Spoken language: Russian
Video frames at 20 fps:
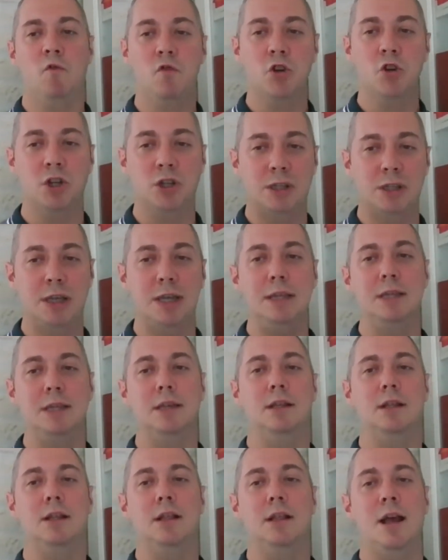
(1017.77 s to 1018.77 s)
выжить
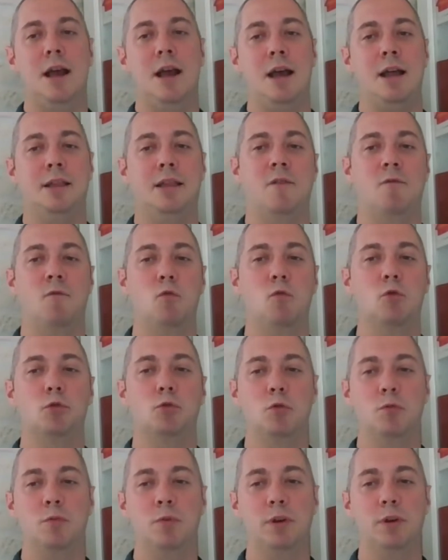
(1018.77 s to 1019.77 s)
деньги для того,
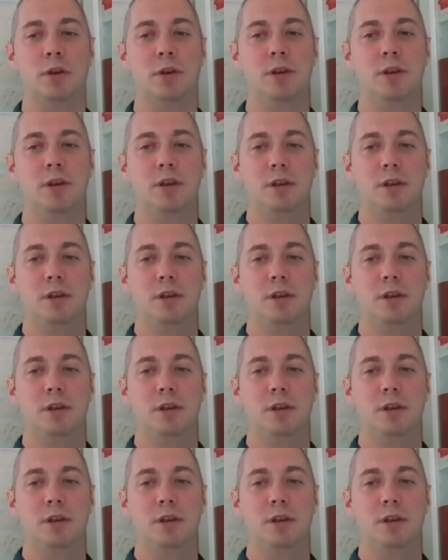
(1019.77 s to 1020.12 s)
чтобы